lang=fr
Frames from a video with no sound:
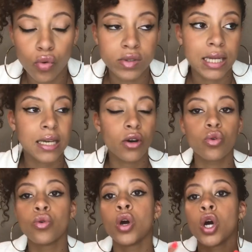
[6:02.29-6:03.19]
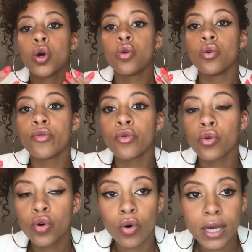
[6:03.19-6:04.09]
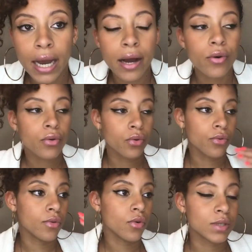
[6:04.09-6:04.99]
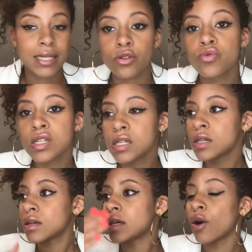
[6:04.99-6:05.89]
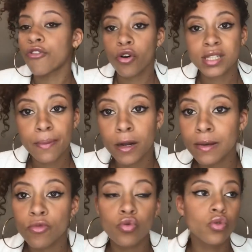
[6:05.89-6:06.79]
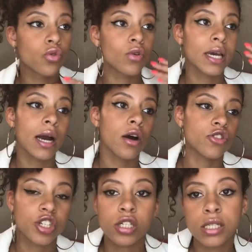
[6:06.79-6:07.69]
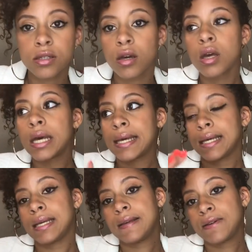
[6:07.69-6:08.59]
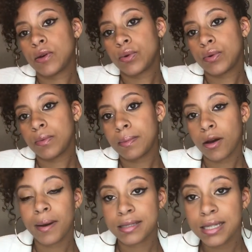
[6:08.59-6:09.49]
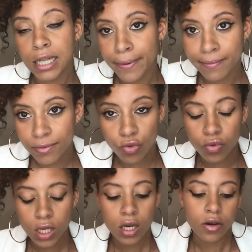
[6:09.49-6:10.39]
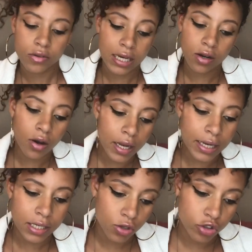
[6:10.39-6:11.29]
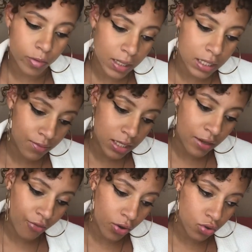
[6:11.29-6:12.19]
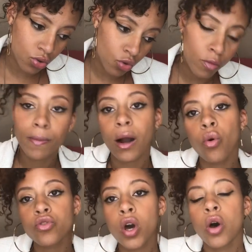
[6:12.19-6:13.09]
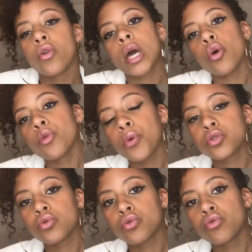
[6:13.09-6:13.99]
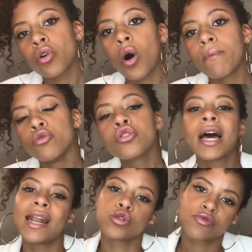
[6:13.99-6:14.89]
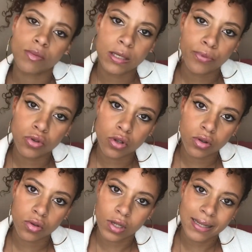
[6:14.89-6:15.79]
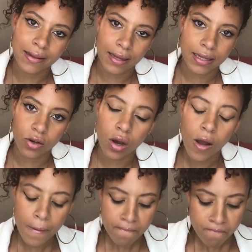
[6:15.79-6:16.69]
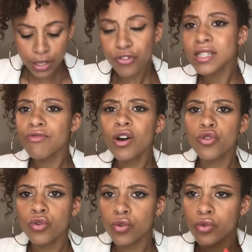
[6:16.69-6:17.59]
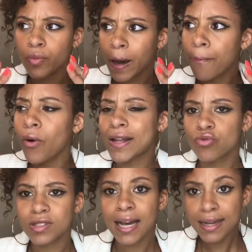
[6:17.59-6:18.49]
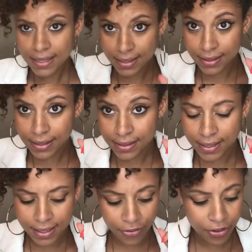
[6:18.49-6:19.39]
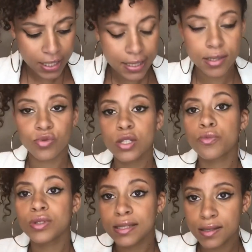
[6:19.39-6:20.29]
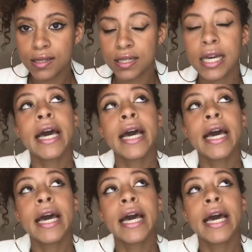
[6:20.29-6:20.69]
C'est-à-dire que le, coca euh, aux États-Unis et en France n'a pas le même goût. Le coca en Chine et euh, en Martinique n'a pas le même goût. Euh, d'accord, à la rigueur, je veux bien qu'il y ait des petites différences de goût, mais par contre, 42% euh, de sucre en plus, là on se fout un petit peu de de notre tête, là, d'accord il faut savoir que euh, par rapport à tout ça, c'est un fait qui est dénoncé depuis des décennies.